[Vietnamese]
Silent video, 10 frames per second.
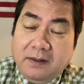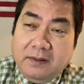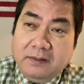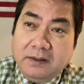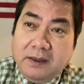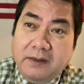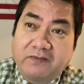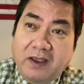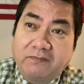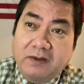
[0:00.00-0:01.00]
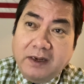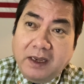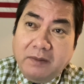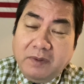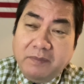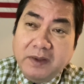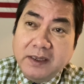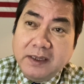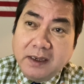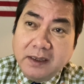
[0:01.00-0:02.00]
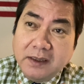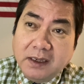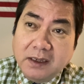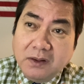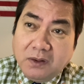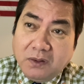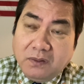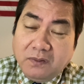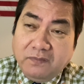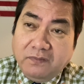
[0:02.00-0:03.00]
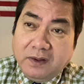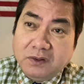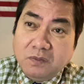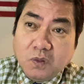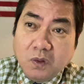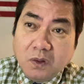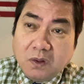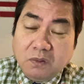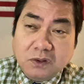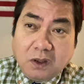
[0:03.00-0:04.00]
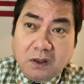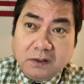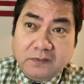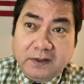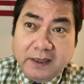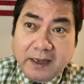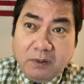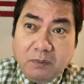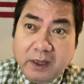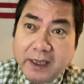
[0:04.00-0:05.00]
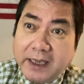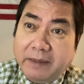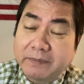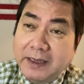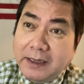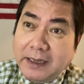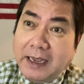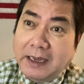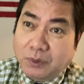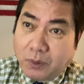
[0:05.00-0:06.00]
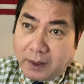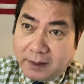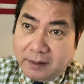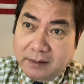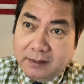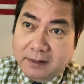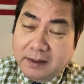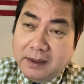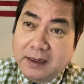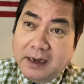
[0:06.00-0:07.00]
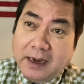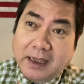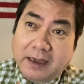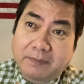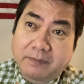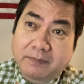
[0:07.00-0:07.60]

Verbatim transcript: Cho nên về vấn đề mà biên giới giữa Ấn Độ và Trung Quốc cũng cho Việt Nam có một cái cảm giác an toàn khi làm